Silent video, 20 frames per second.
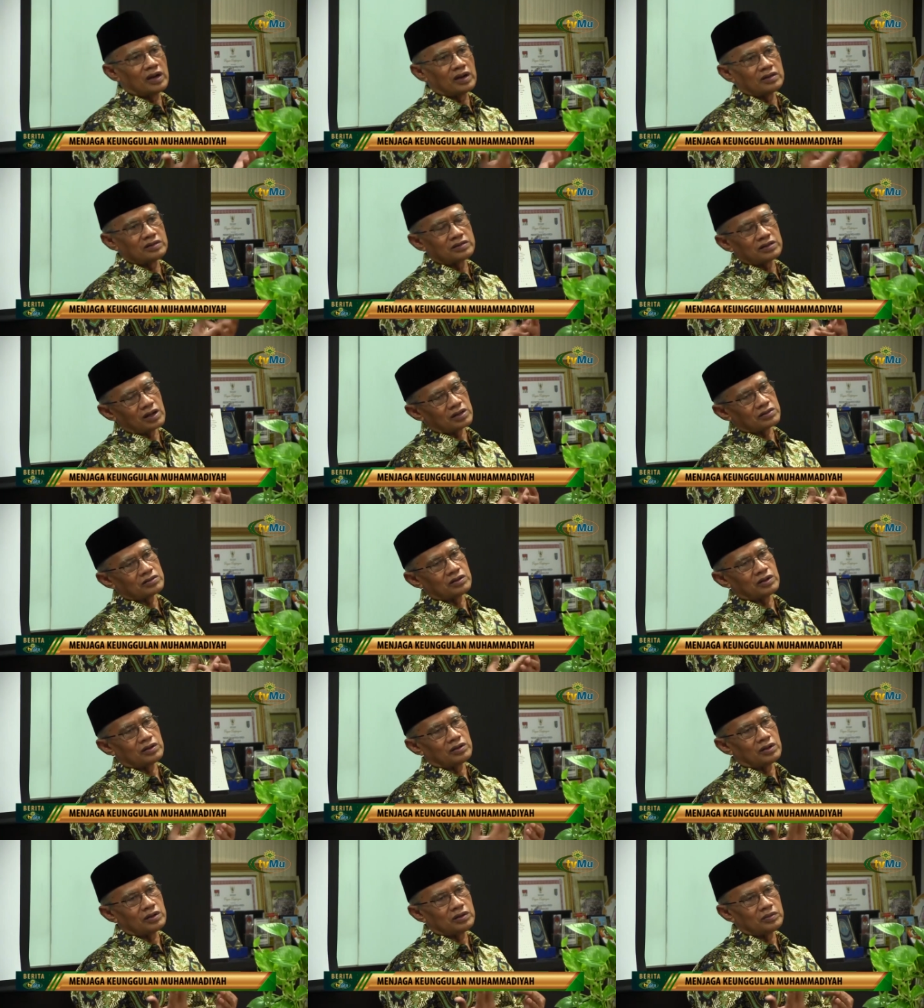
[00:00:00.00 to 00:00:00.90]
tidak ditemukan
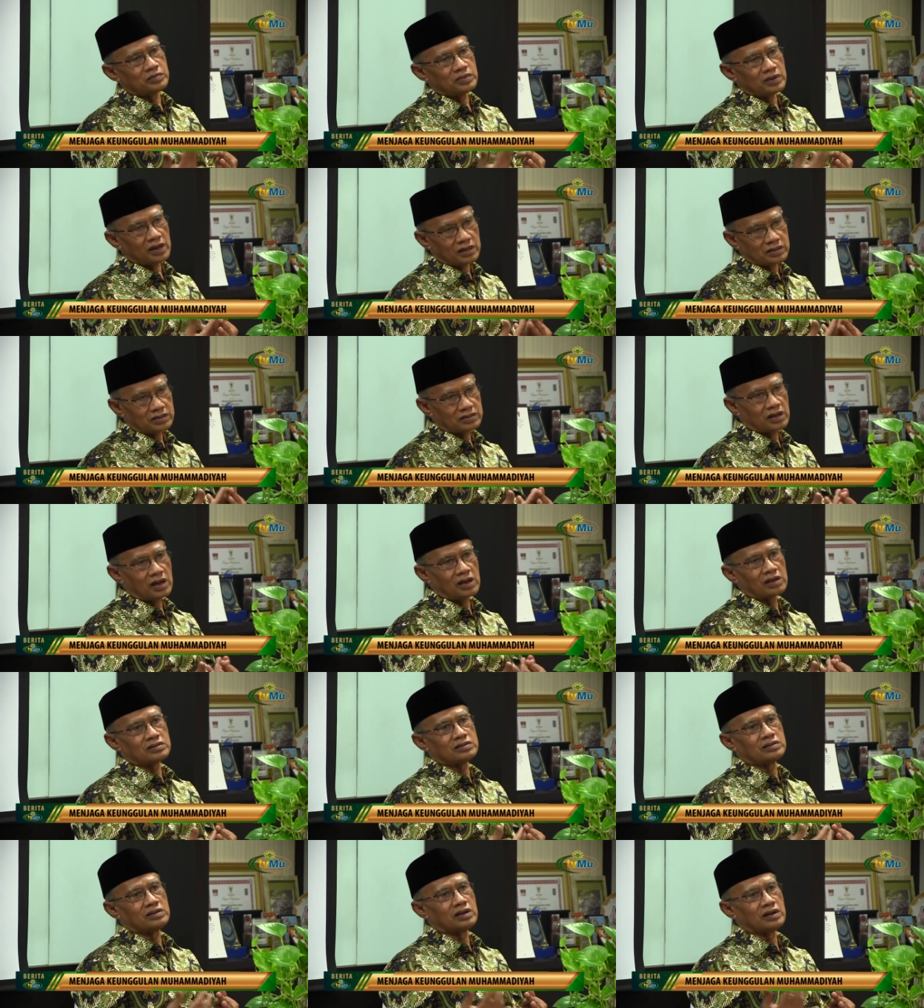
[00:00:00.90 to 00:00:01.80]
lagi jejaknya.
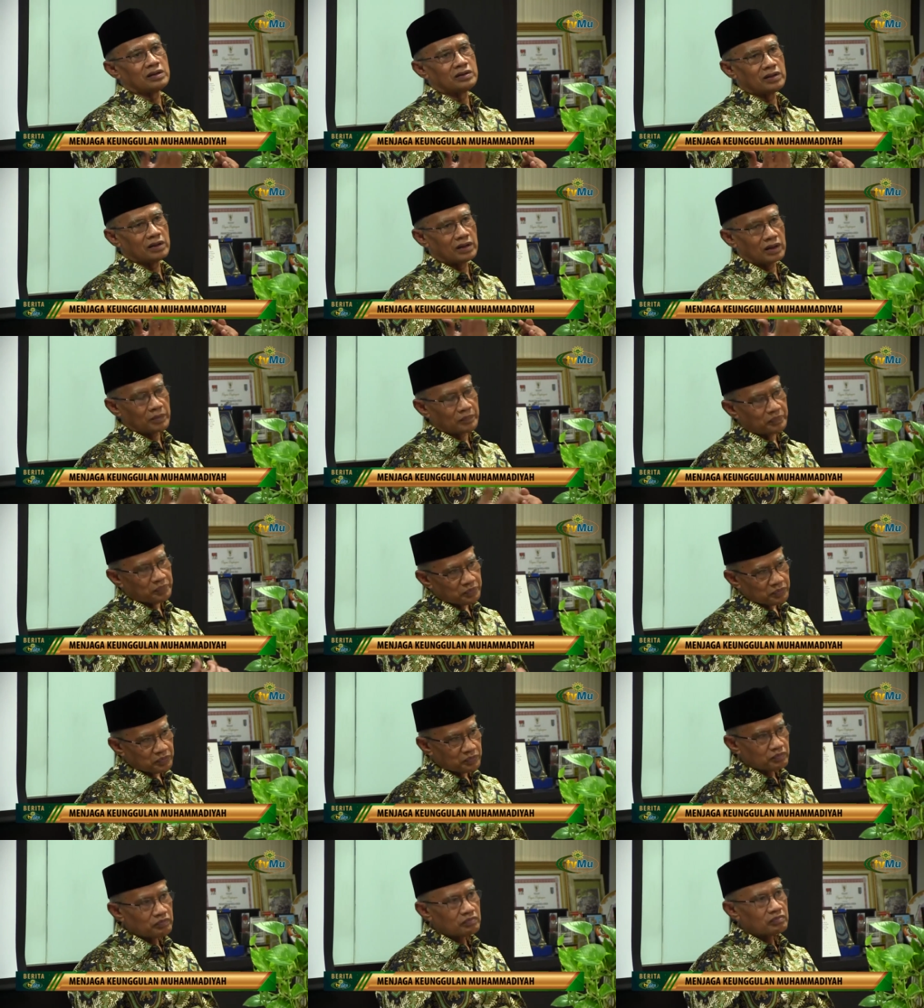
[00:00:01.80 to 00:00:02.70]

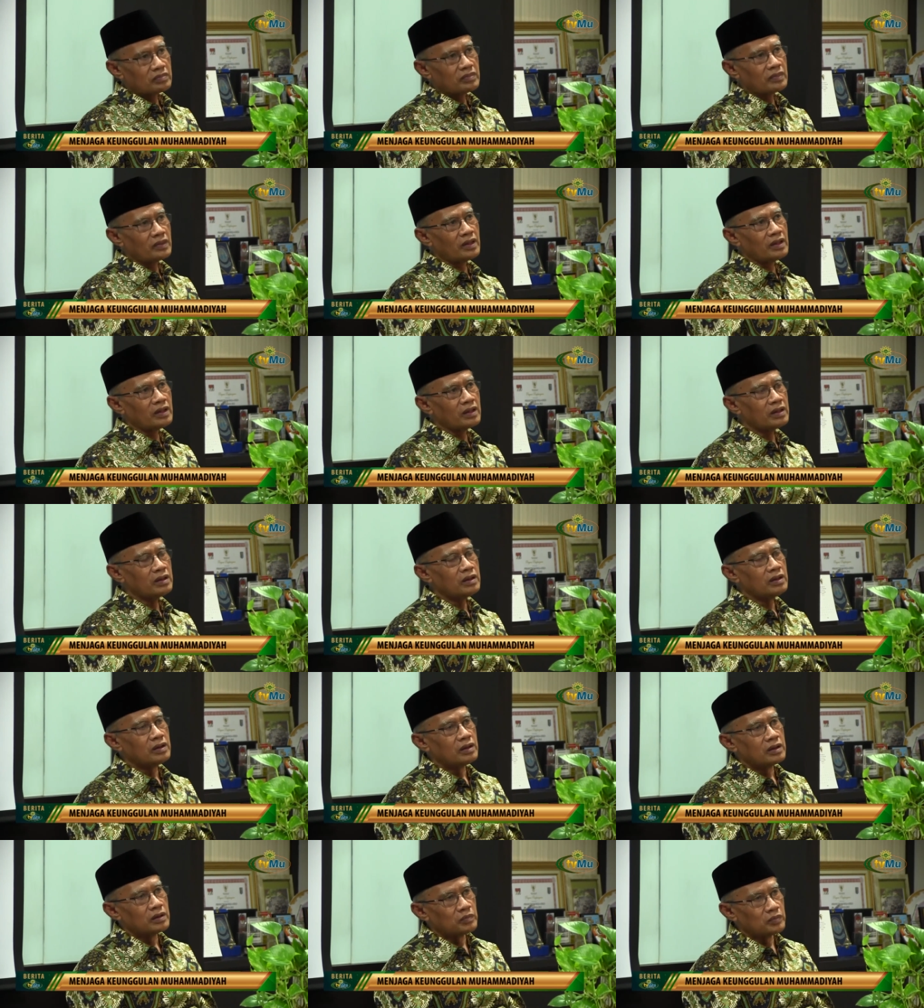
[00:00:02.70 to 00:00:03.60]
Menurut Haidar,
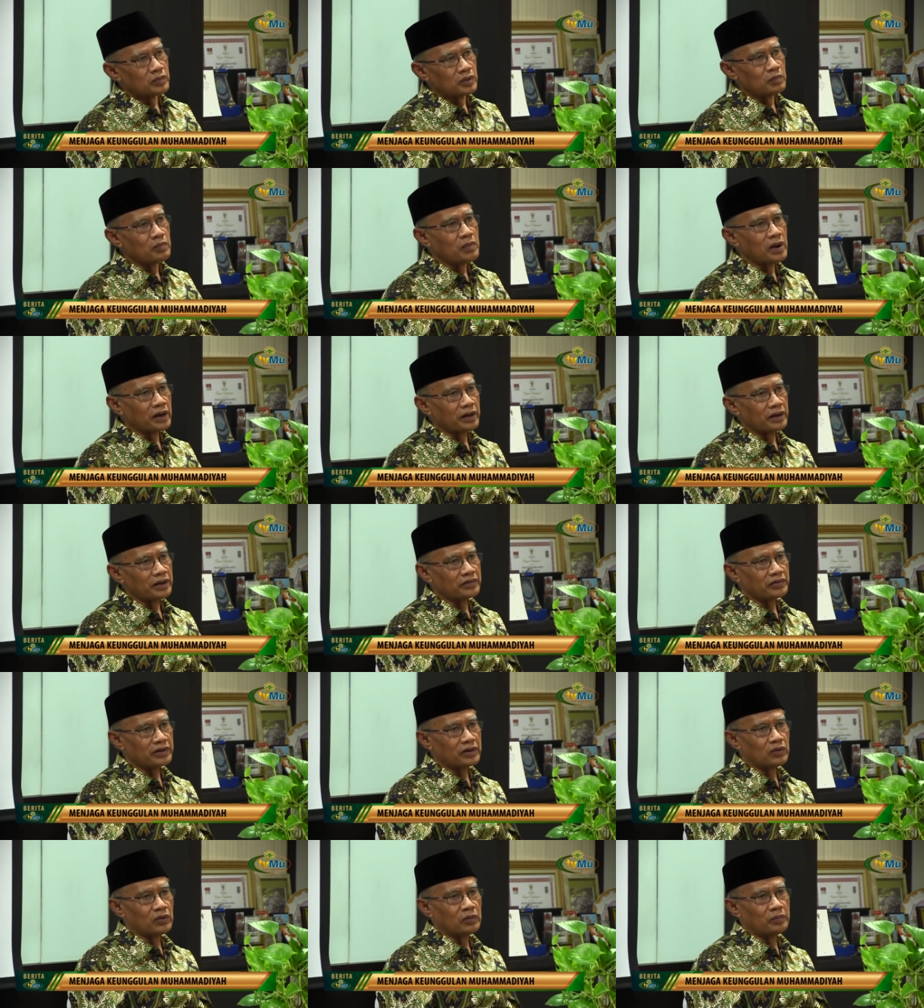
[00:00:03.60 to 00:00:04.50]
kunci untuk
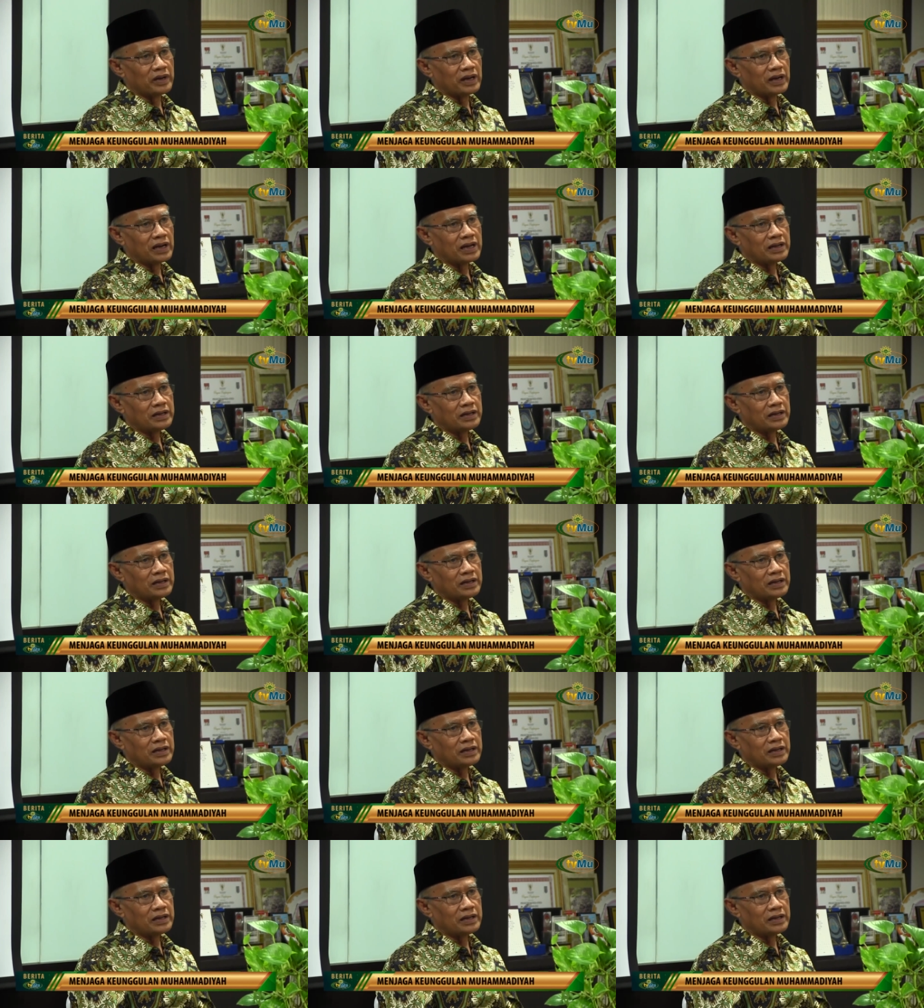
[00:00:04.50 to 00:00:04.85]
bertahan dalam